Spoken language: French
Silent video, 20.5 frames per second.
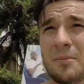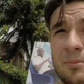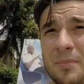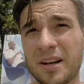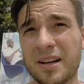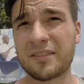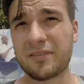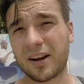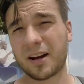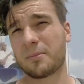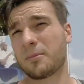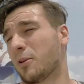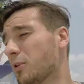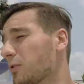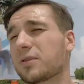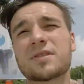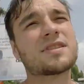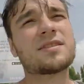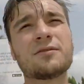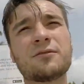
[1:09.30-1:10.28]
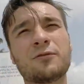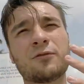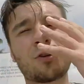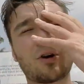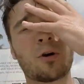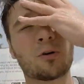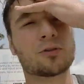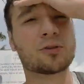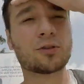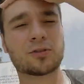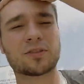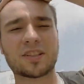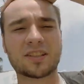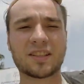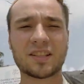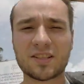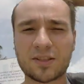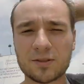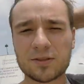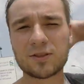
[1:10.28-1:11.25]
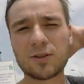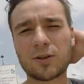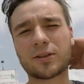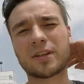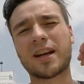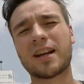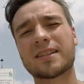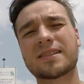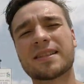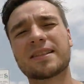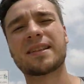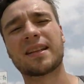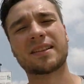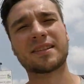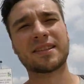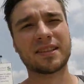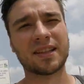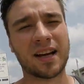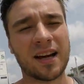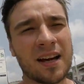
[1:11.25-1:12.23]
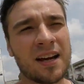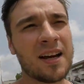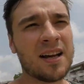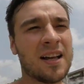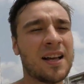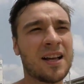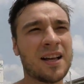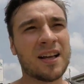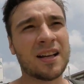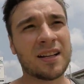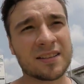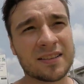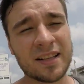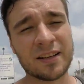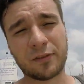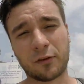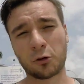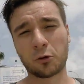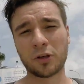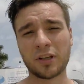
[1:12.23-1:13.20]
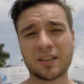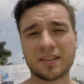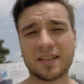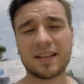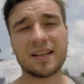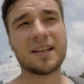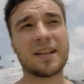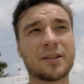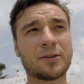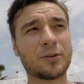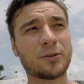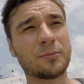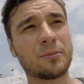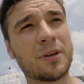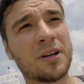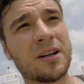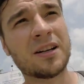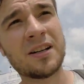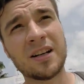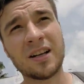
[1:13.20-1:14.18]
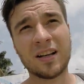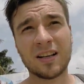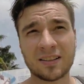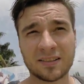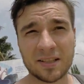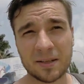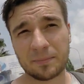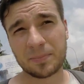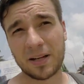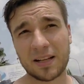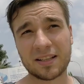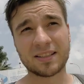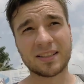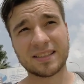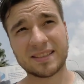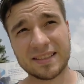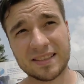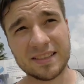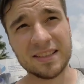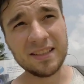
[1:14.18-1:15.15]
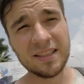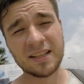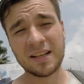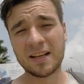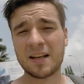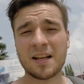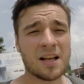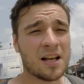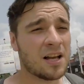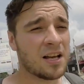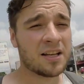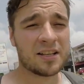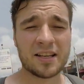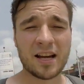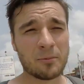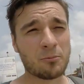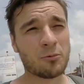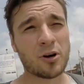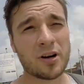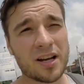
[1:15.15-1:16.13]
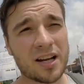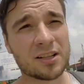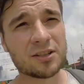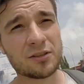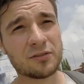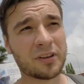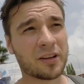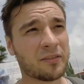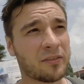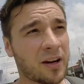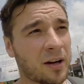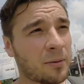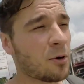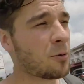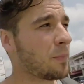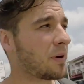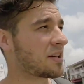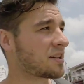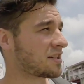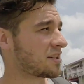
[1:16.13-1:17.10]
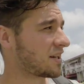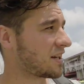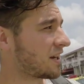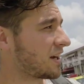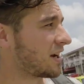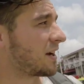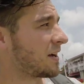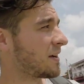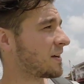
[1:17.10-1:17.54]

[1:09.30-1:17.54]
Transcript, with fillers: Mais vraiment, si vous vous contentez des choses locales, c'est-à-dire des fruits, des légumes, des plats d'ici, il y a moyen de vivre vraiment pas cher.